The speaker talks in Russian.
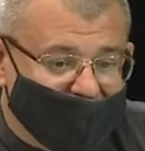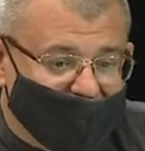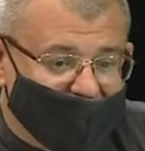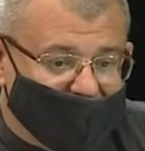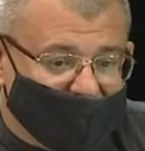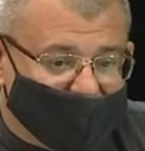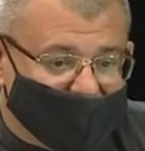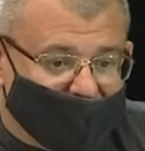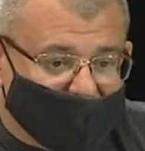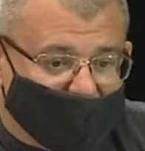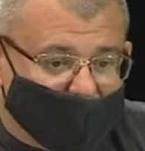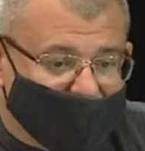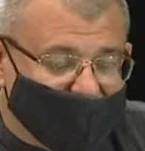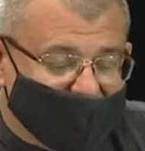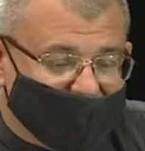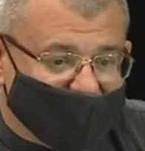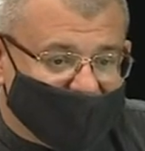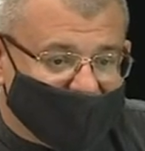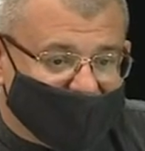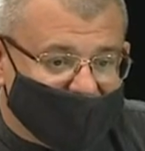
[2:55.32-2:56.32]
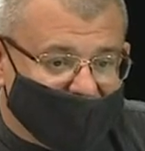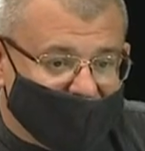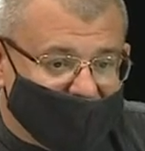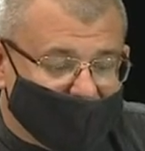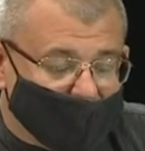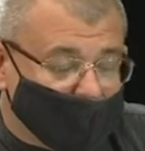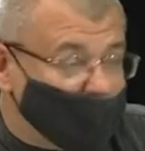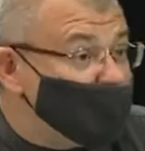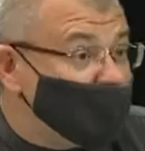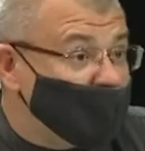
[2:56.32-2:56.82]

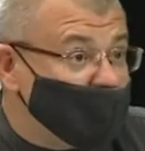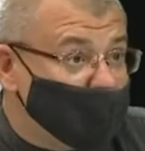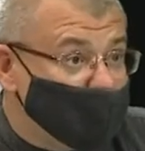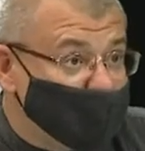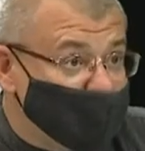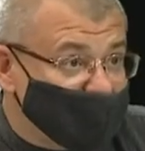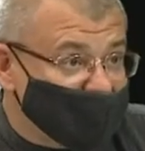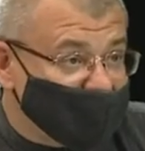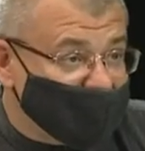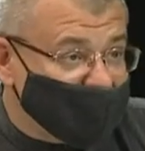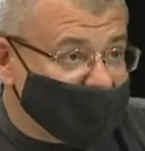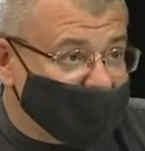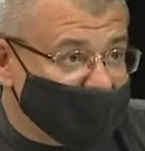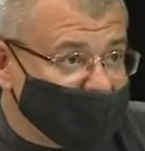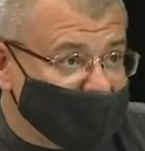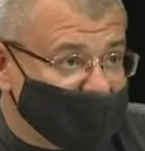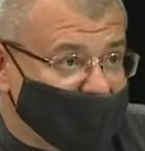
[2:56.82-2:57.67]
становится только лучше,